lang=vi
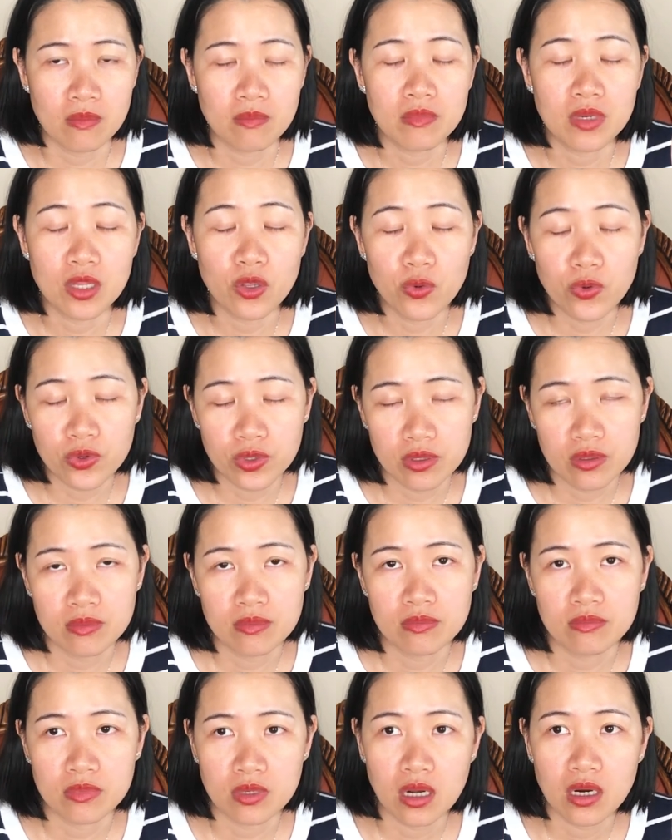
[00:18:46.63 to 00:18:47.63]
mình vui
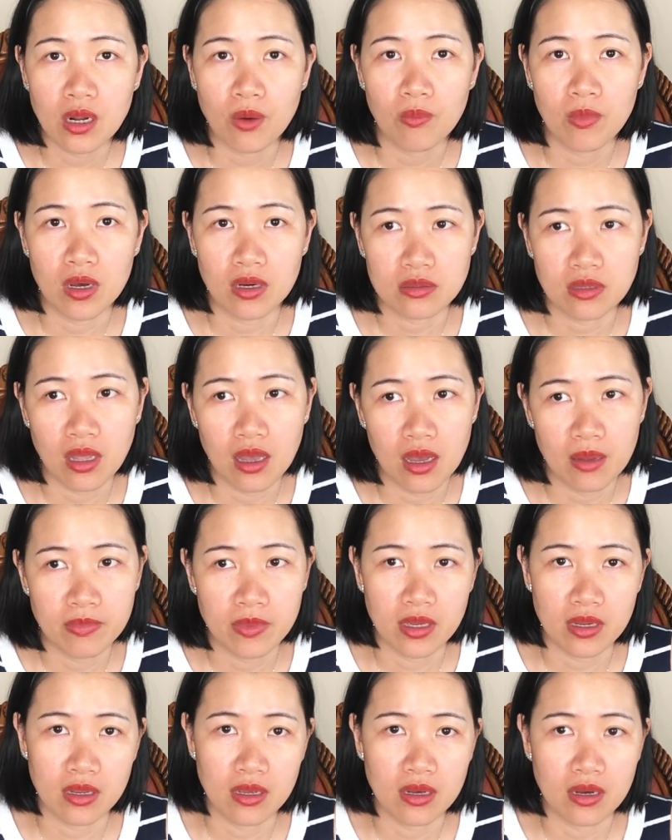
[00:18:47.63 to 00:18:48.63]
có động lực thêm
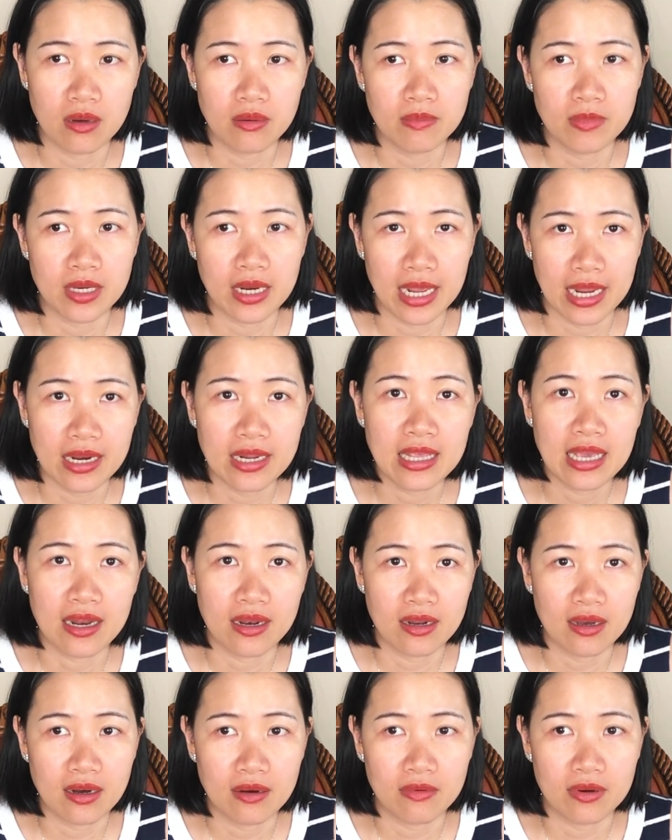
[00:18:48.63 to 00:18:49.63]
thì mình đẻ nó
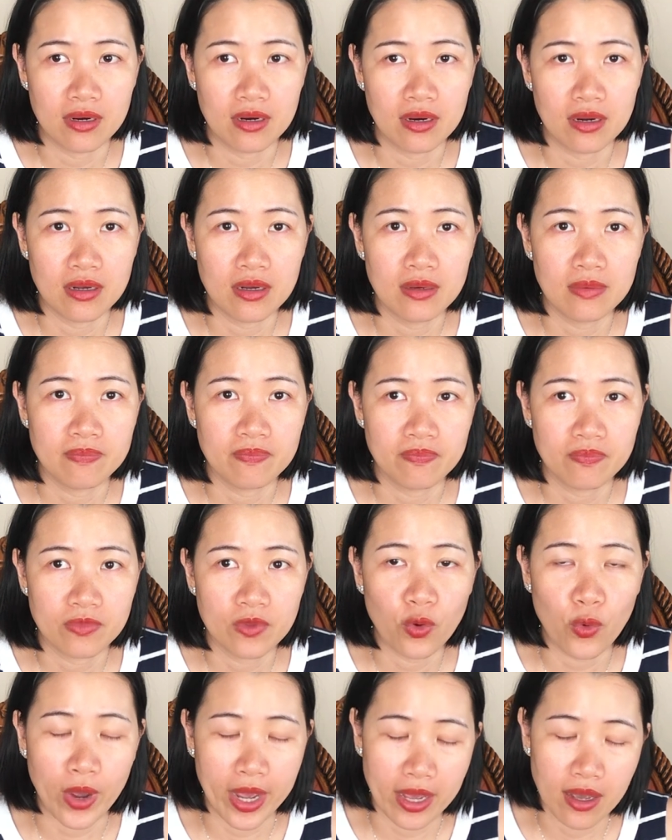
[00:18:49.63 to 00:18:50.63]
nhanh hơn mà nó
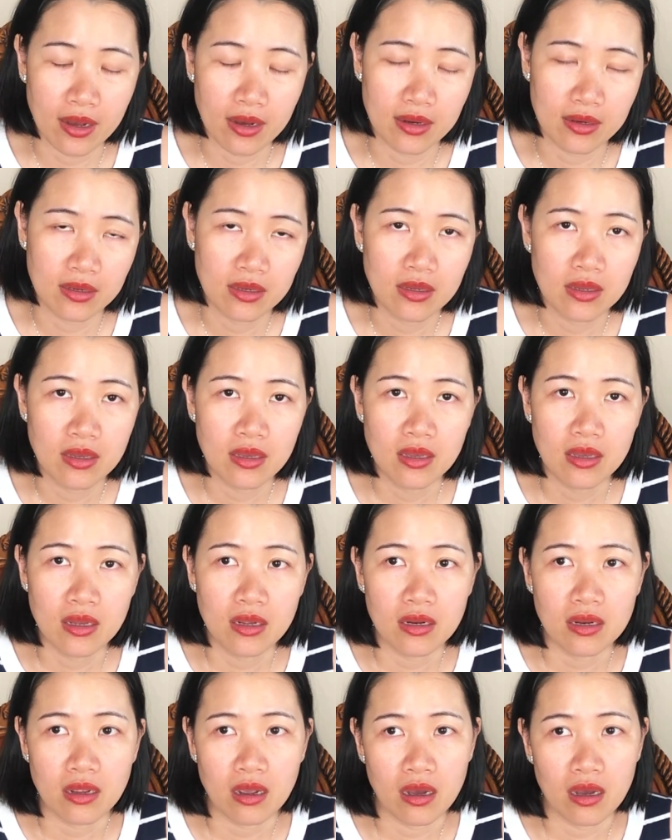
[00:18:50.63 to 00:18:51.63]
nó khỏe hơn
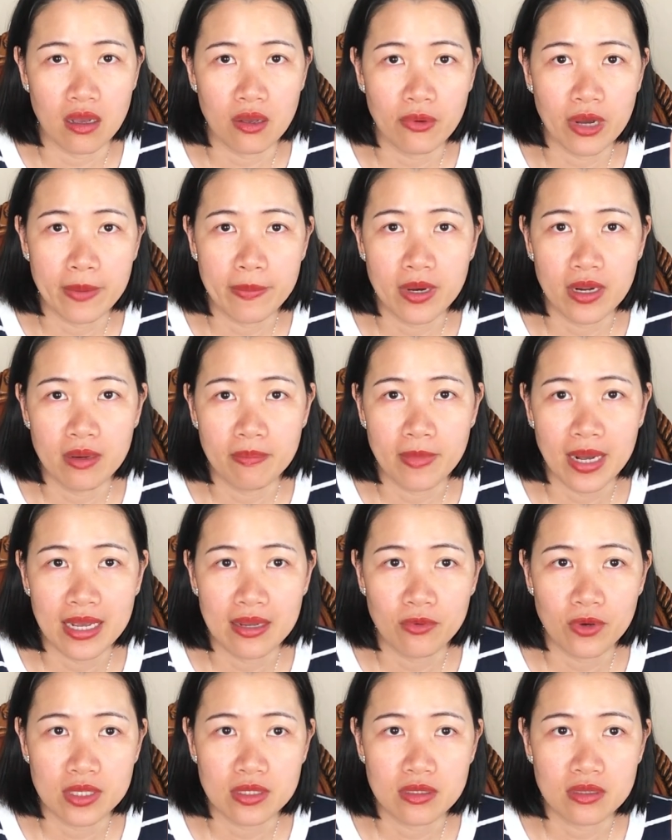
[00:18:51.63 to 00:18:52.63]
rồi qua bên
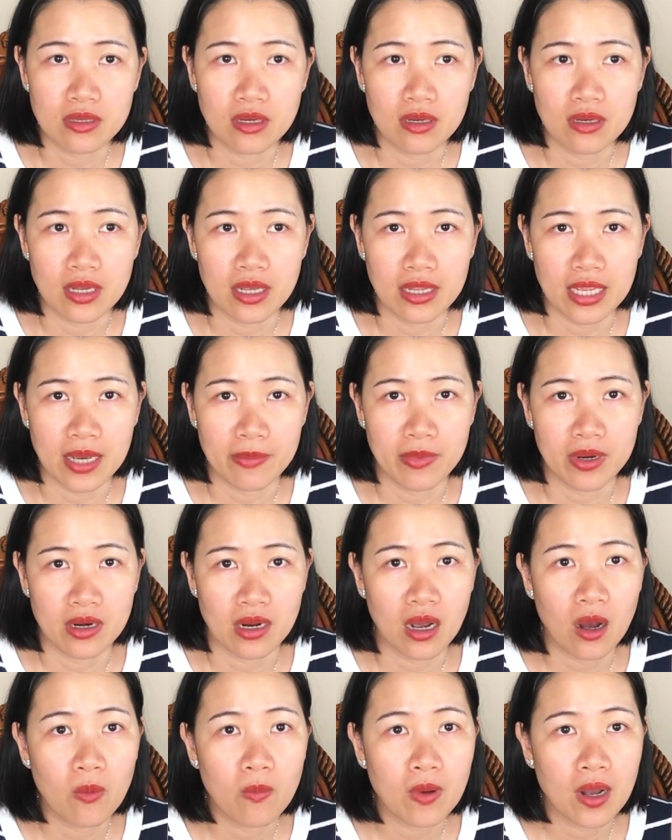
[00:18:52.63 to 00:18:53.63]
bang Washington là nhà mình
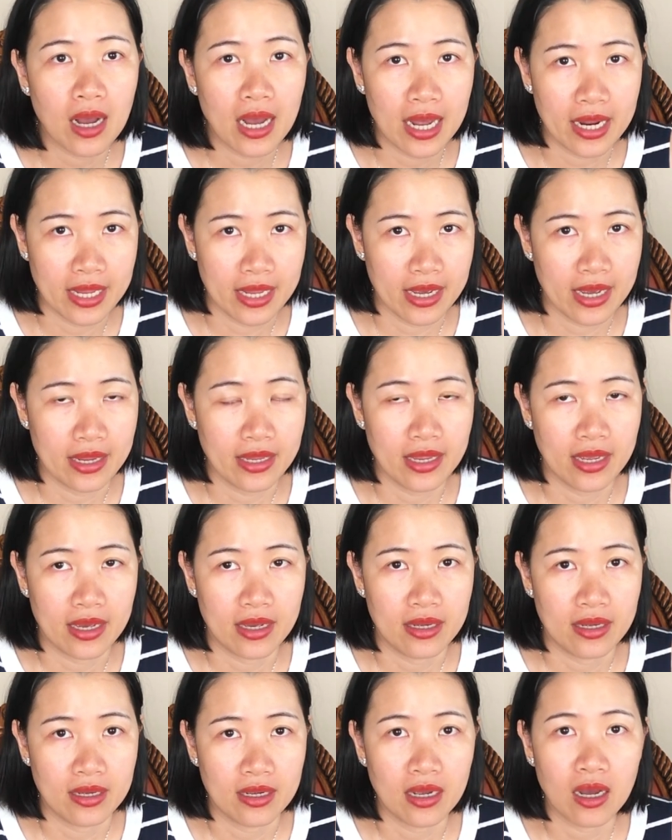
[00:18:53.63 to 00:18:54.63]
không có ai nha cả nhà
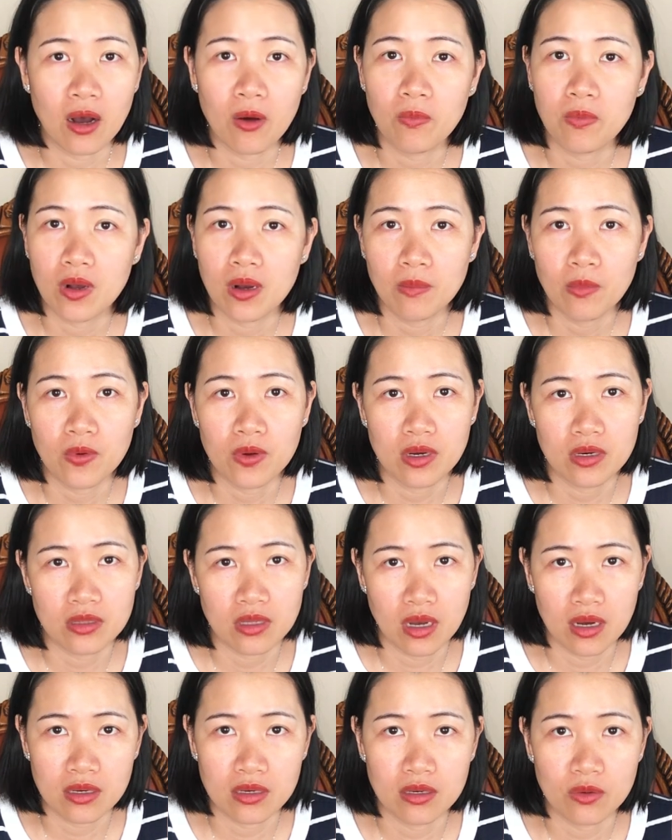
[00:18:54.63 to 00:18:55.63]
không có một người
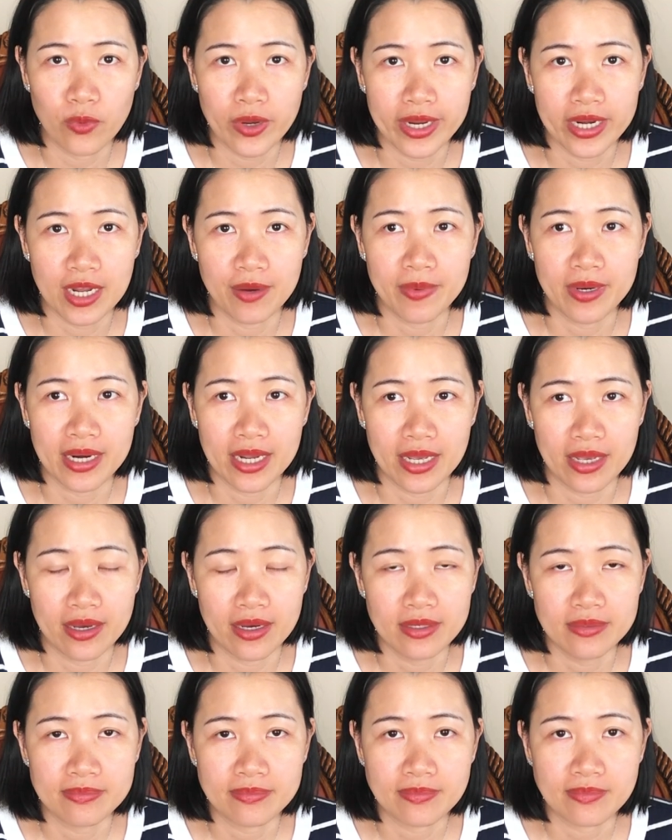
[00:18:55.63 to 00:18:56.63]
thân người quen nào bên này
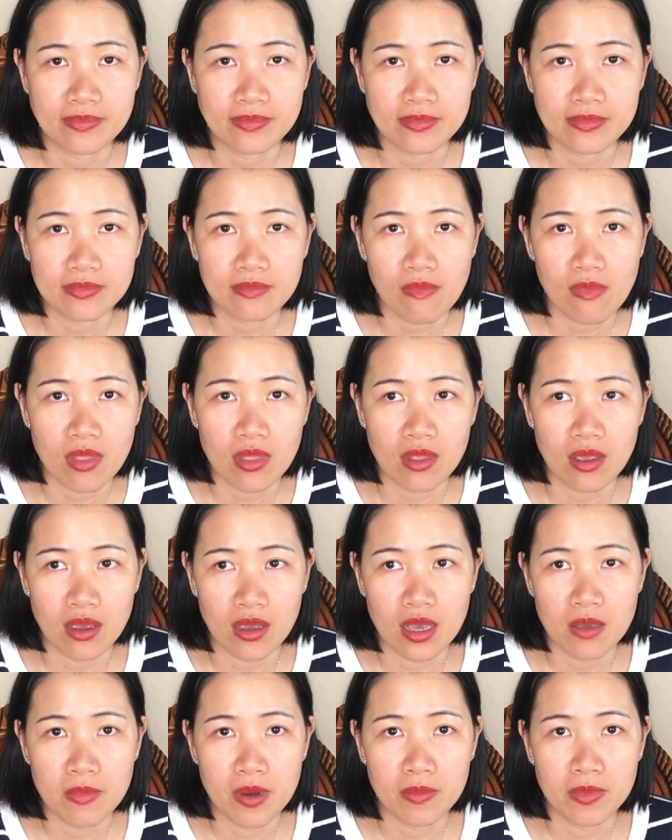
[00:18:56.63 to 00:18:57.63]
hết thì
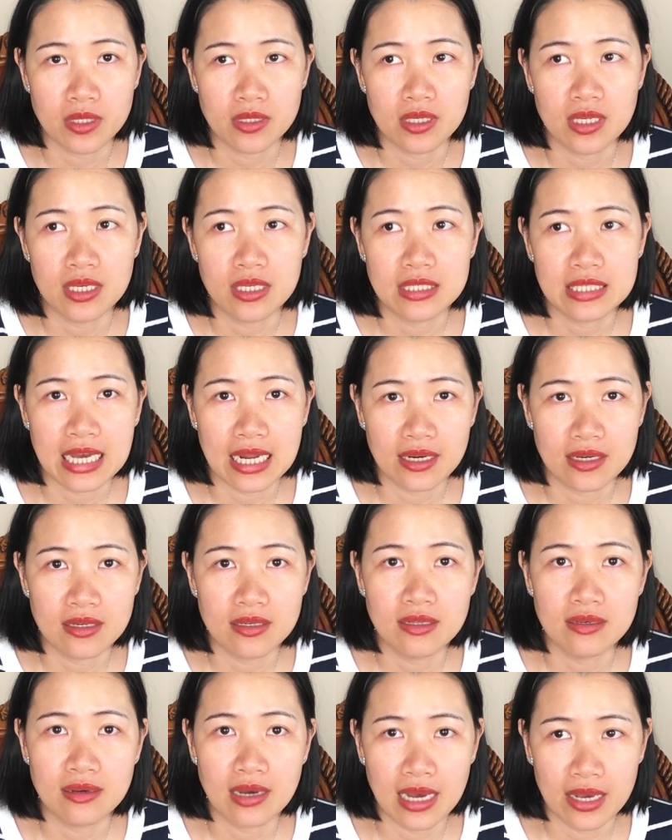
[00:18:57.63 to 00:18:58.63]
khi mà mình đi sanh
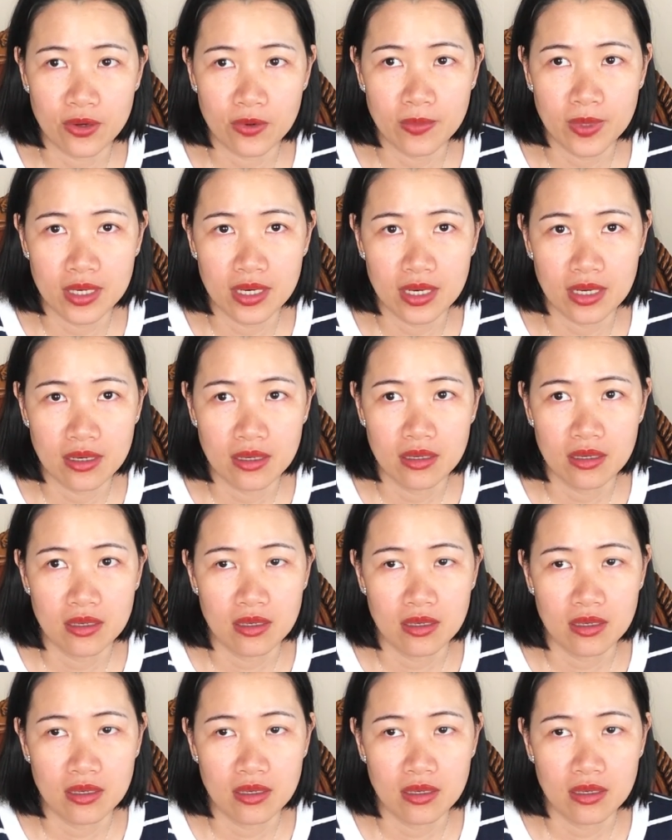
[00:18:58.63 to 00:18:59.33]
đứa thứ hai của mình đó